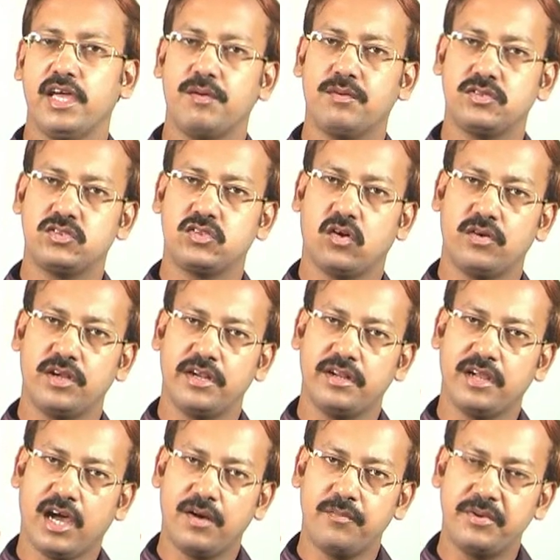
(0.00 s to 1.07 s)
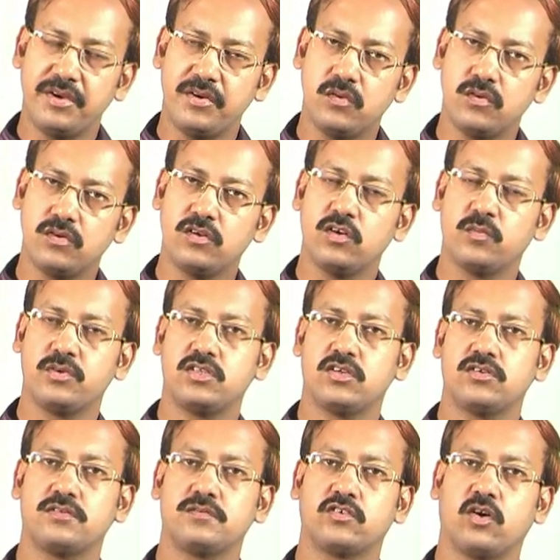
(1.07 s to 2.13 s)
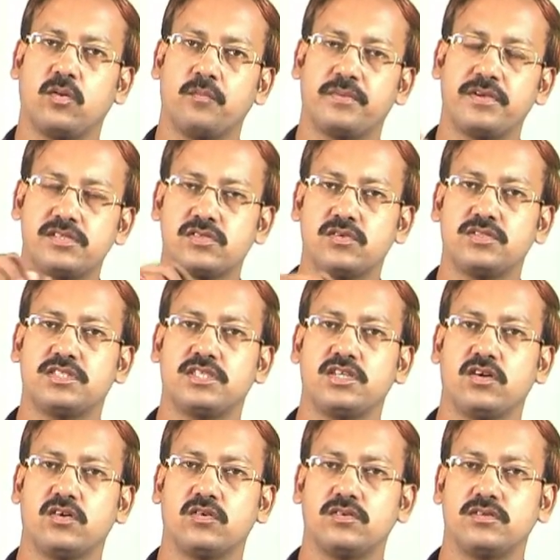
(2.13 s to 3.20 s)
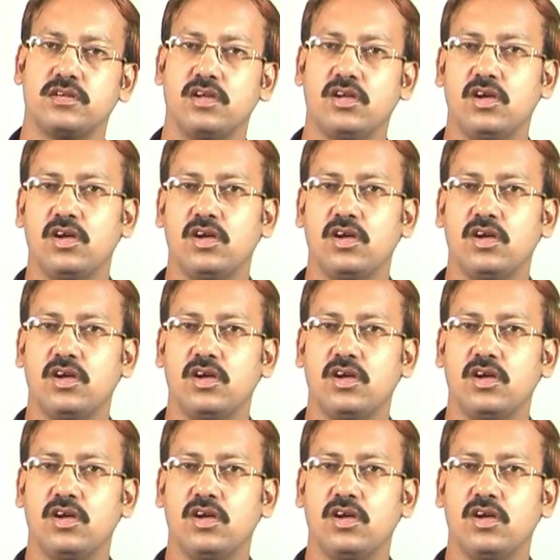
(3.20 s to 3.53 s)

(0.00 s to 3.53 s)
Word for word: এবং যখন এই নার্ভের রুটগুলোর উপর যখন কম্প্রেস হচ্ছে যখন